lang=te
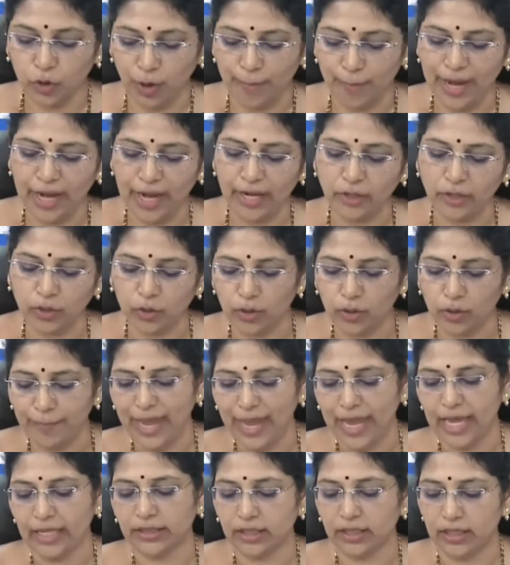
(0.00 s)
టొమాటో
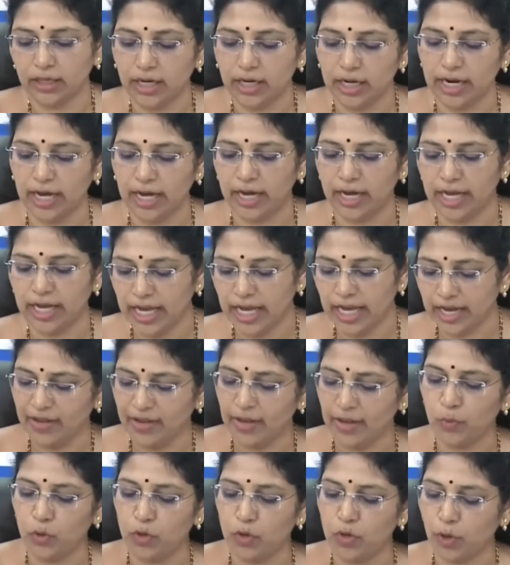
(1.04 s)
మే థర్డ్న ఇరవై
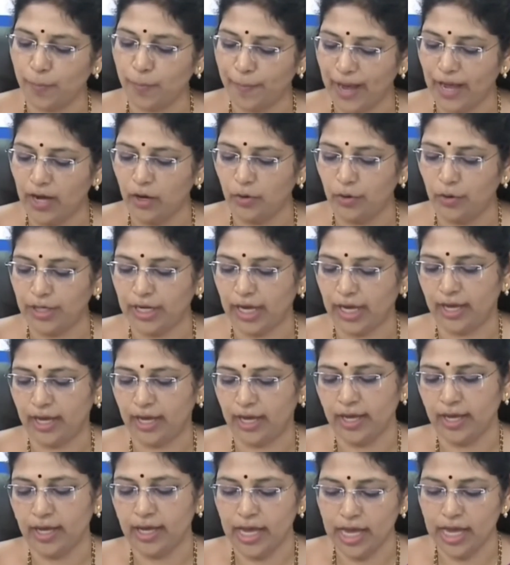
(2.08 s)
మూడు రూపాయలు ఉంటే
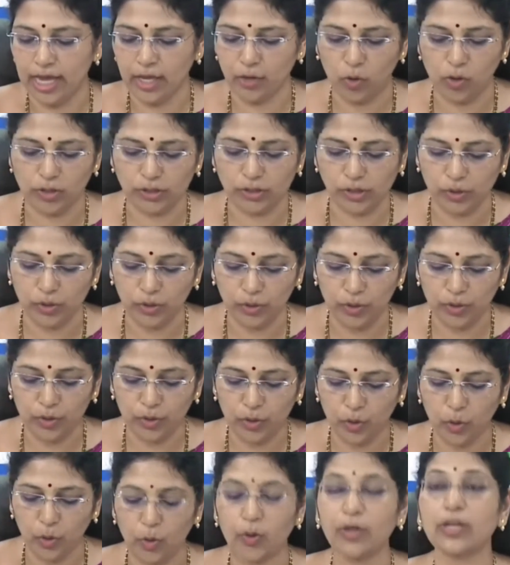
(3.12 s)
ఈరోజు
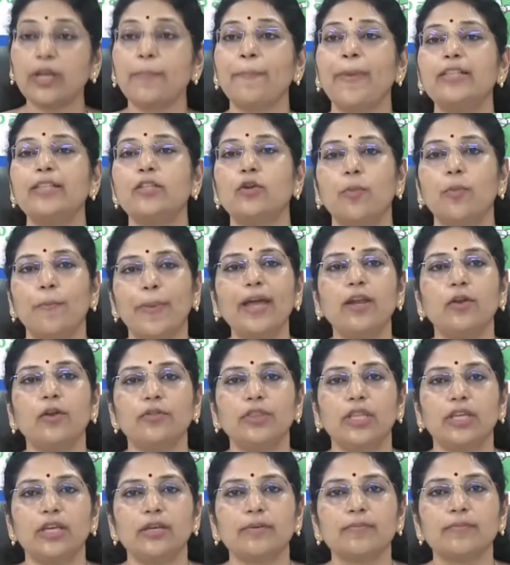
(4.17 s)
నూట పది రూపాయలు
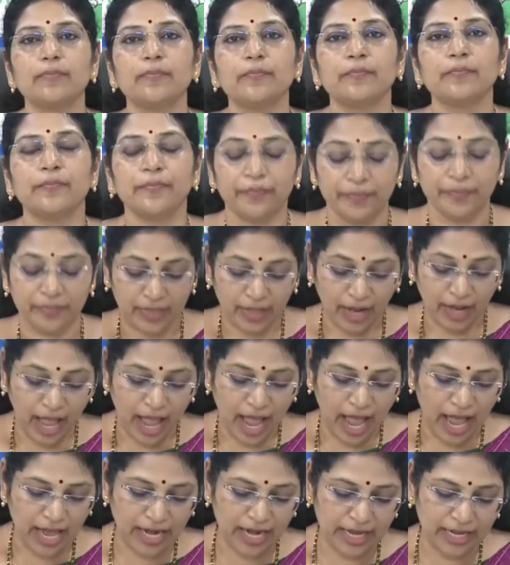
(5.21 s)
ఉంది
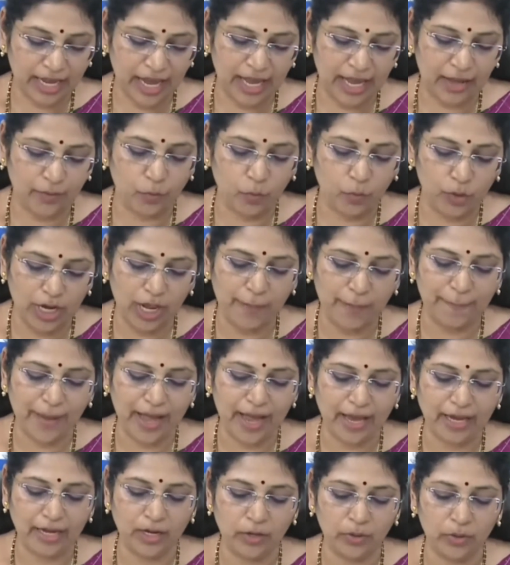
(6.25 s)
అలాగే
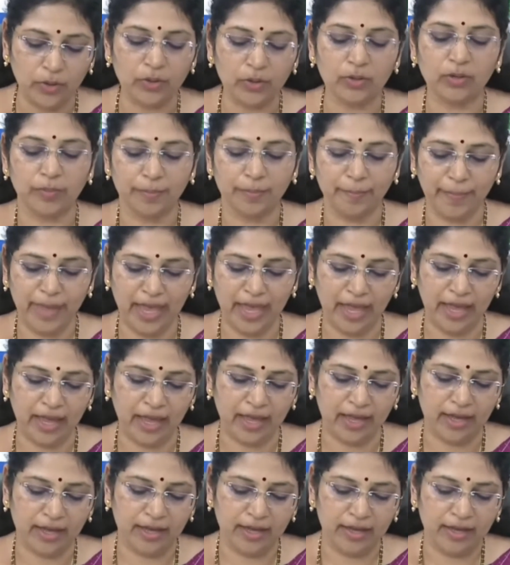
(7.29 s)
ఉల్లిపాయలు మే
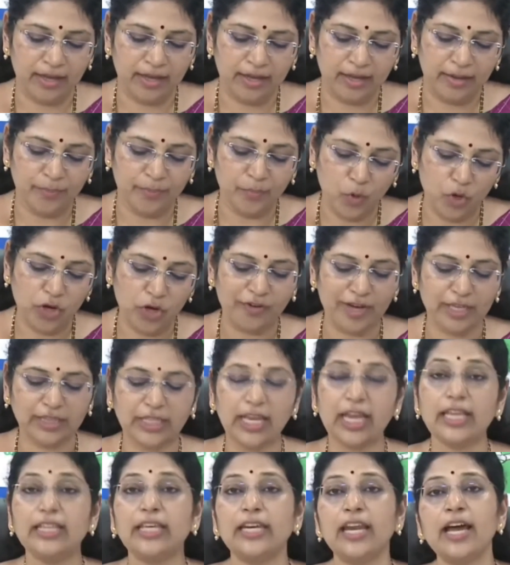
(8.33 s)
మూడవ
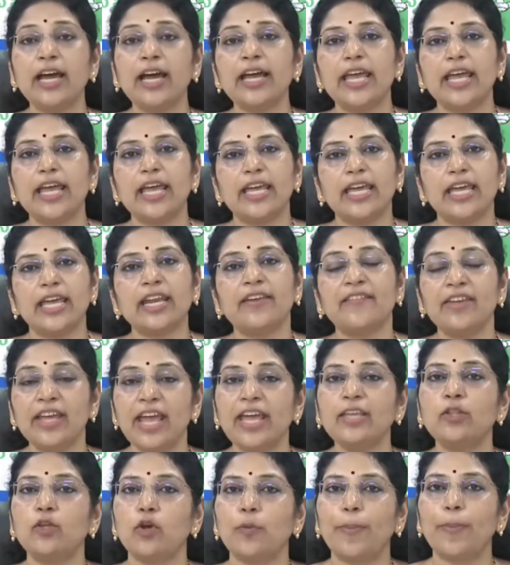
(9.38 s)
తేదీన ఇరవై
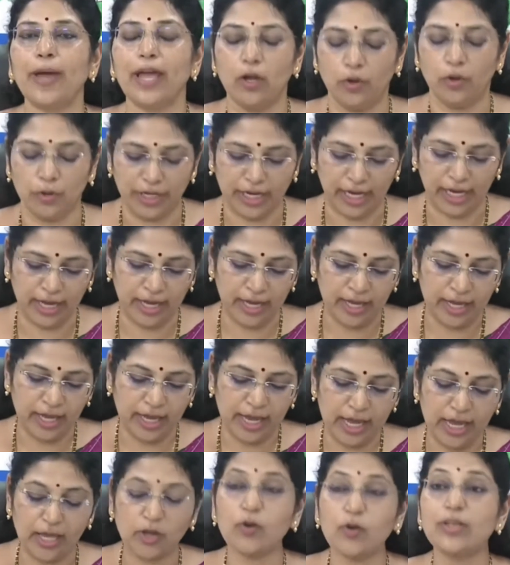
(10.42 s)
ఐదు రూపాయలు ఉంటే
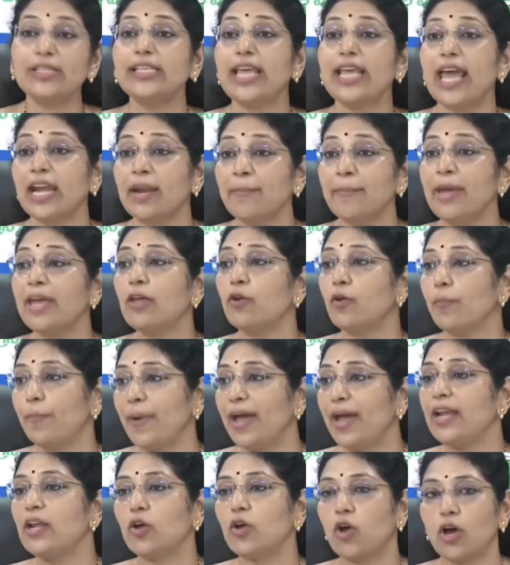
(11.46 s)
ఈరోజు ఎనభై
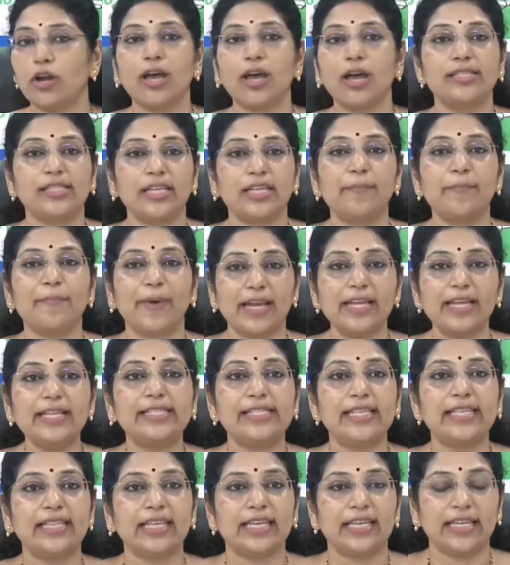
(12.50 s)
రూపాయలు కొనాల్సిన
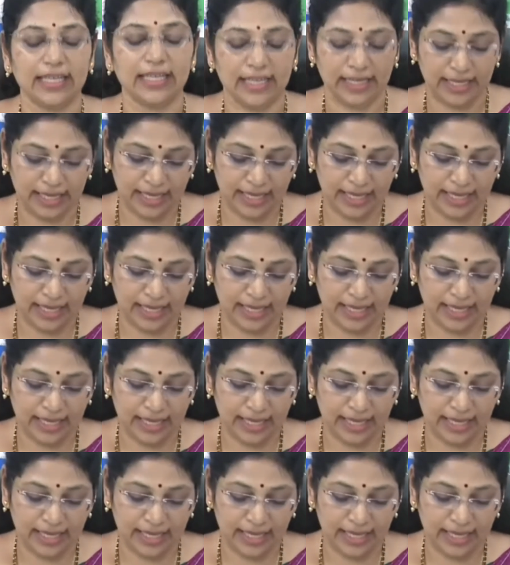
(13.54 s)
పరిస్థితి